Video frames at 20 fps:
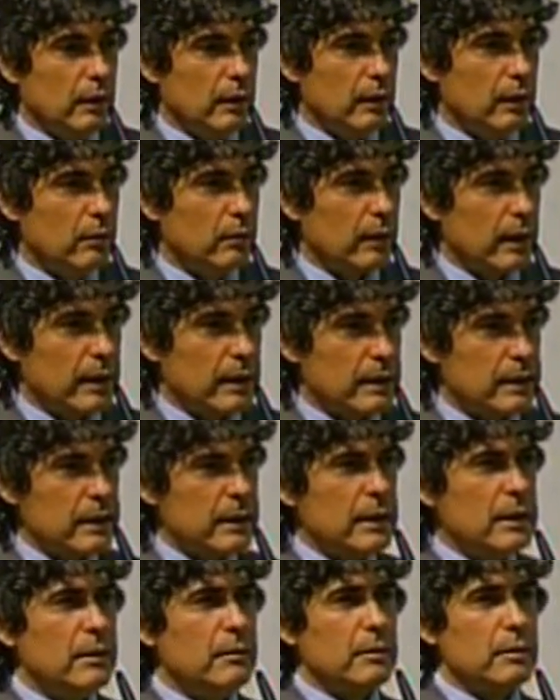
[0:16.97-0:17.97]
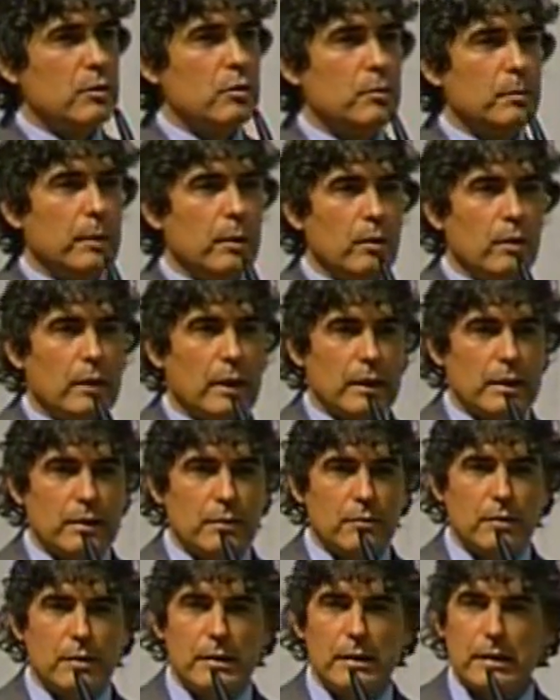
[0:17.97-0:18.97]
em educação, a
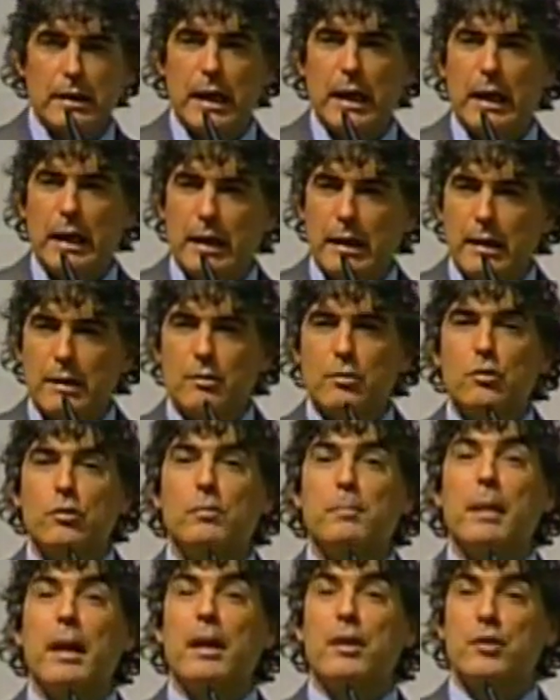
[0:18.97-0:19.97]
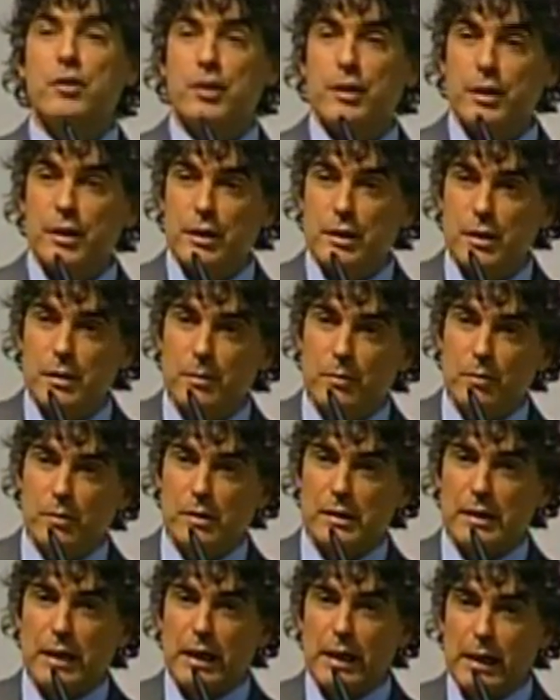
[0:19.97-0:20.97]
superlotação de salas, os
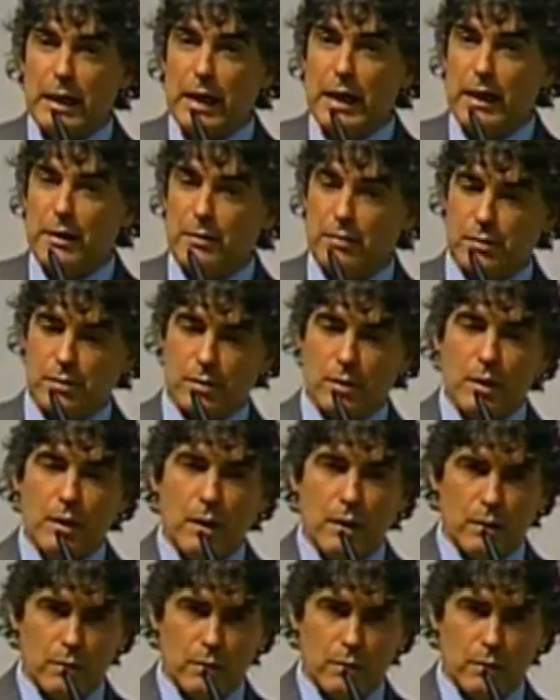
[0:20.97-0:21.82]
baixíssimos salários